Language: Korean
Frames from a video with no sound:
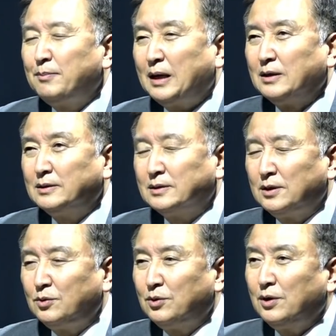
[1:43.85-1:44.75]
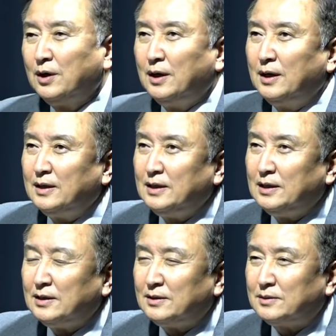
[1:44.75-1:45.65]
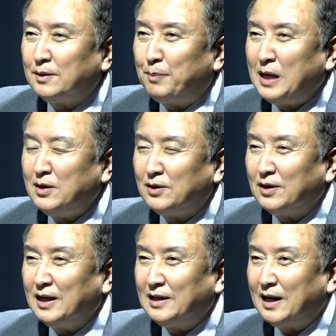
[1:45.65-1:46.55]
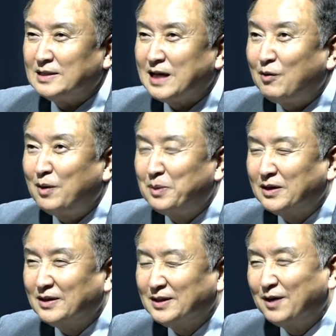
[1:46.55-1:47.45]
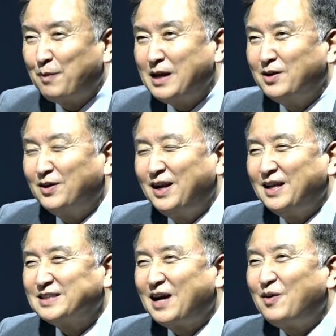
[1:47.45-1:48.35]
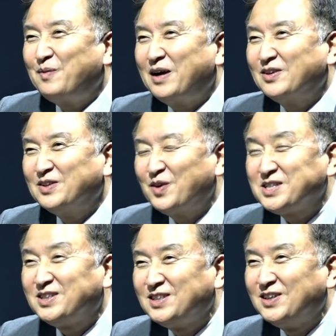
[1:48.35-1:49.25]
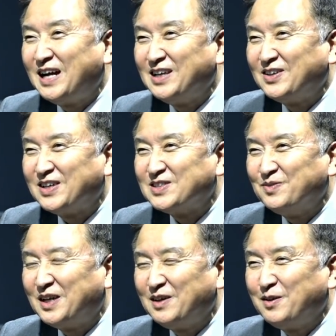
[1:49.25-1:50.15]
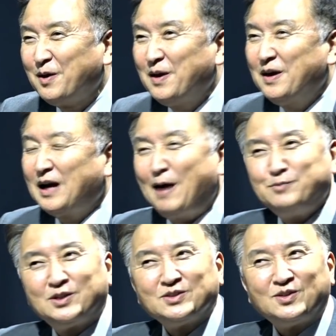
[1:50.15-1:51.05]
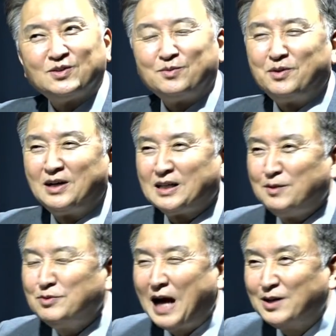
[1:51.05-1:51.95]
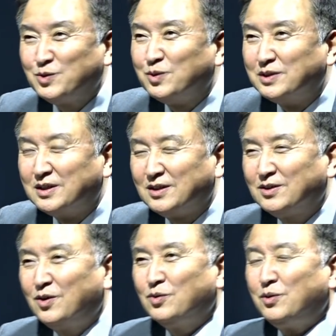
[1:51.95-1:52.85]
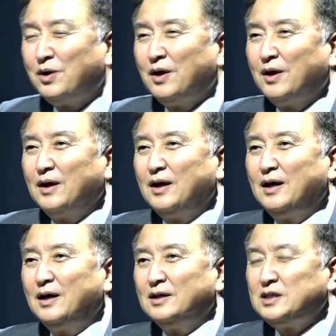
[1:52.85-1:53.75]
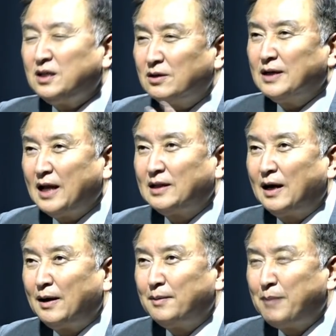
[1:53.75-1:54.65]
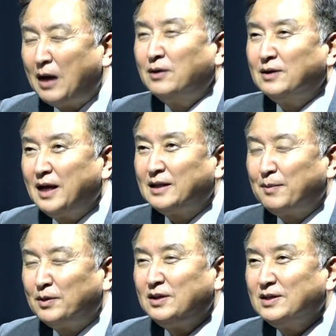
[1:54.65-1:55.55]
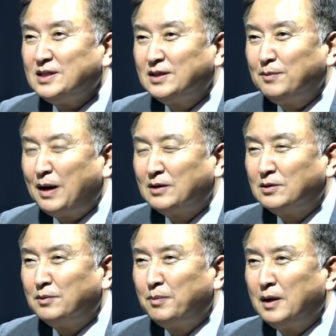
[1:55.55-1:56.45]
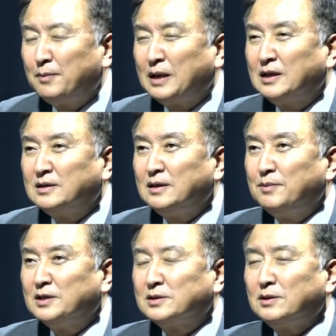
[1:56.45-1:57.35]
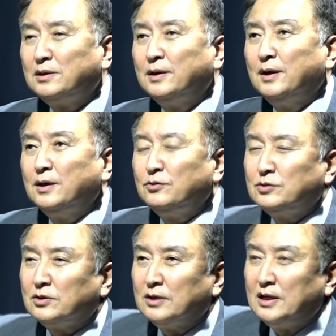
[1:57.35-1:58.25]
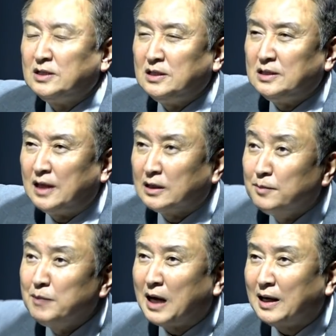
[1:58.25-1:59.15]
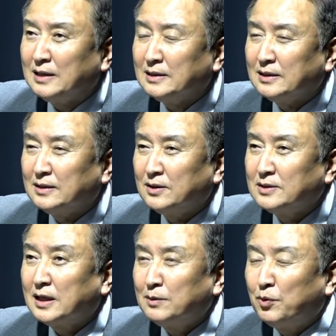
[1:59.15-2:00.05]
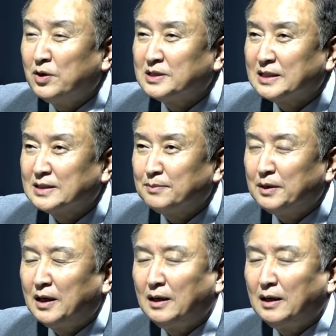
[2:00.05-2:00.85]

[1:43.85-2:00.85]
발언 그리고 이저 반려견에 대한 사과, 사과 발언, 예. 이 반려견의 사과 발언이 훨씬 큰 거 아니었겠습니까? 이제 감정적으로 뭔가 기분이 안 좋은 그런 거고 어, 실언을 했다, 망언을 했다, 뭐 이런 식의 반응으로 받아들이면서 윤석열의 지지가 급락하는 그런 예. 현상을 보였지 않습니까? 예.